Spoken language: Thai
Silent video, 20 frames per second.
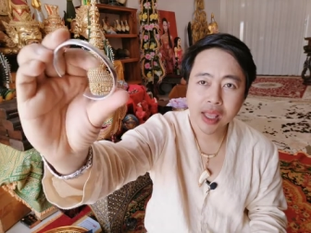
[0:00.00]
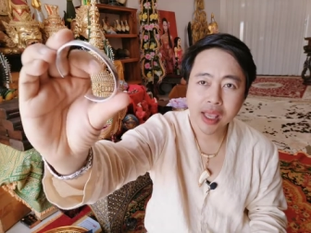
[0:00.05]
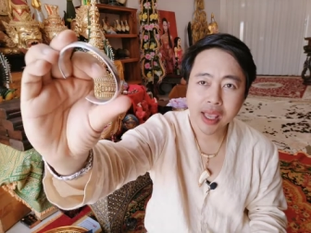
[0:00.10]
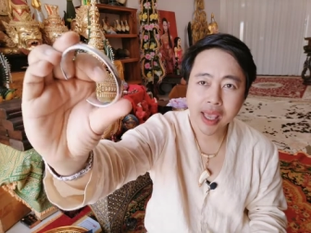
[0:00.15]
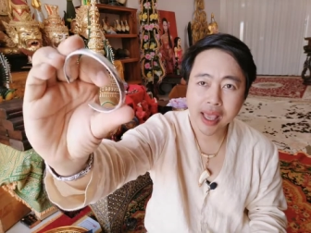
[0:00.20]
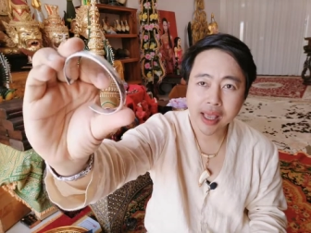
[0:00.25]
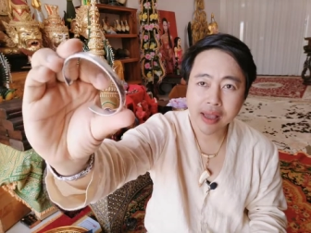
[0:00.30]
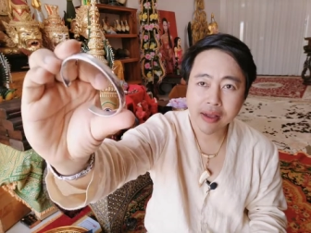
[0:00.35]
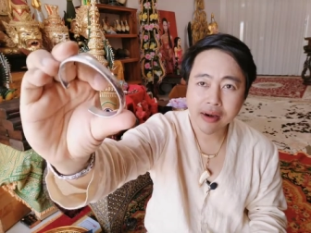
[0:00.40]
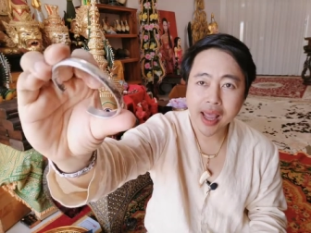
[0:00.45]

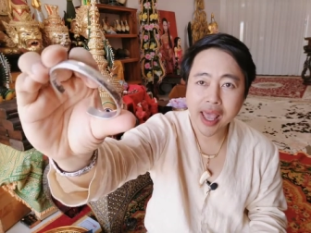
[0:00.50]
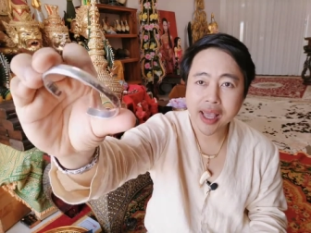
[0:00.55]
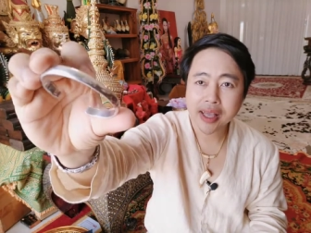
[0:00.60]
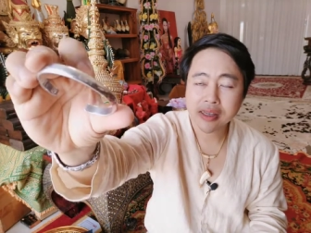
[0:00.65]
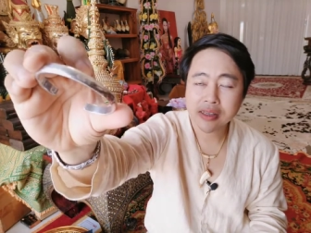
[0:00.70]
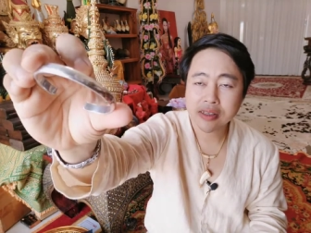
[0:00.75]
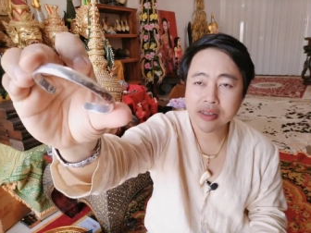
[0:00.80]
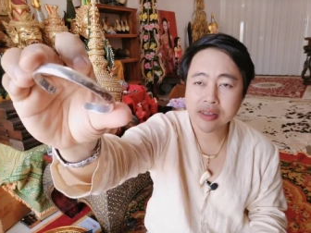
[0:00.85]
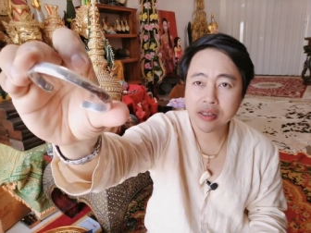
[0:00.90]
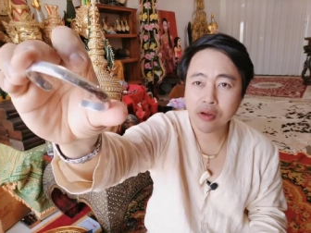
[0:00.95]
แข็งแรง
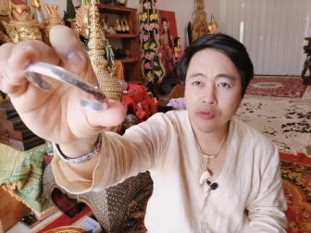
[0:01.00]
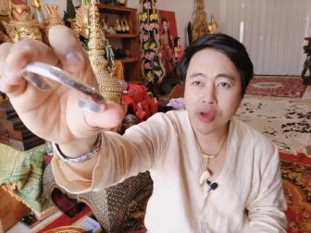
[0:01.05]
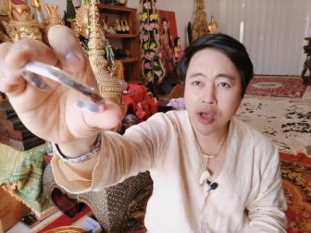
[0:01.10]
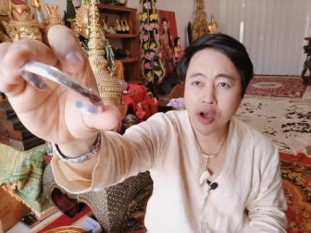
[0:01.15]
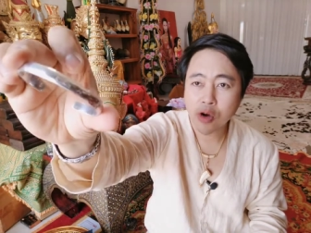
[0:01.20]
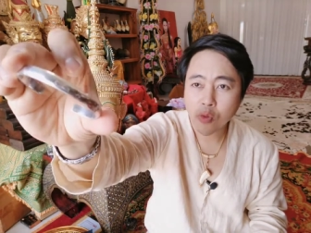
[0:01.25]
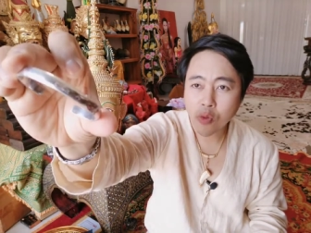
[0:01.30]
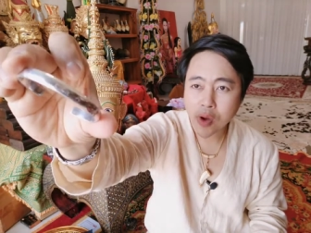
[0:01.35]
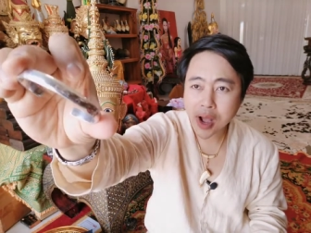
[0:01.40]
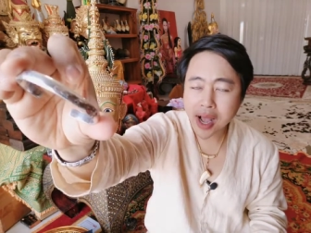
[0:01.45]
แวว
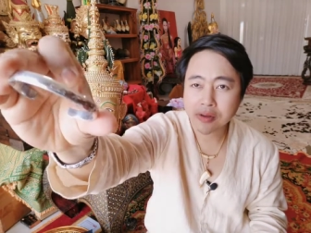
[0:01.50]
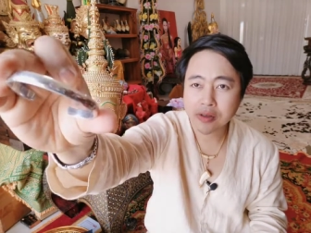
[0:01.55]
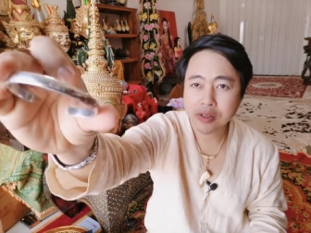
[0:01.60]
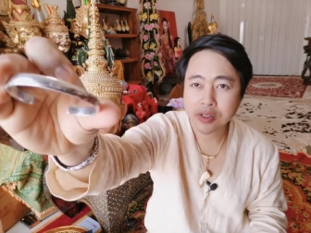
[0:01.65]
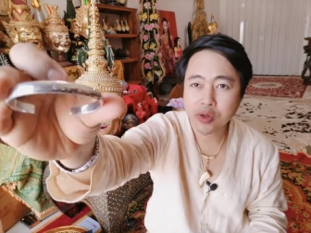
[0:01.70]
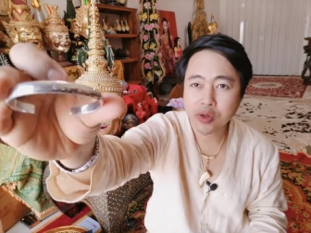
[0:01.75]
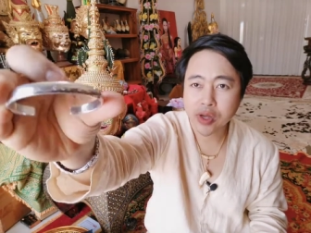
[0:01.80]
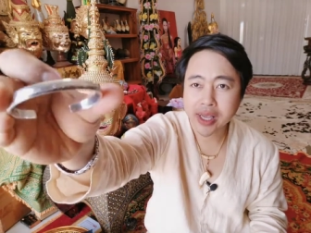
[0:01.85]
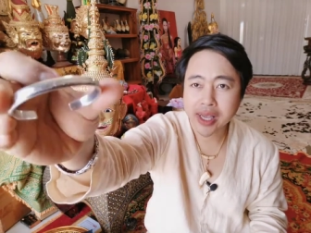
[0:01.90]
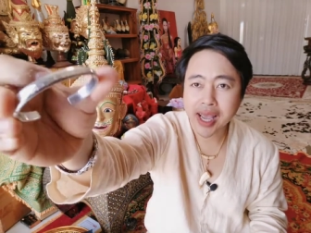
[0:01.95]
วาว
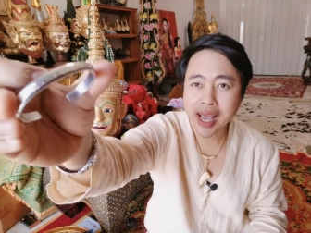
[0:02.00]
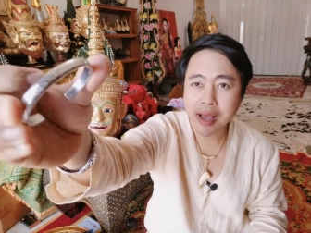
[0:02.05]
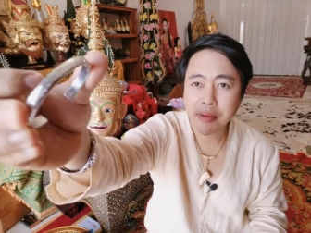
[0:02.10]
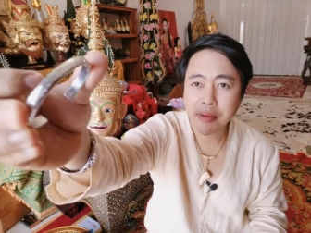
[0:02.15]
สวยงาม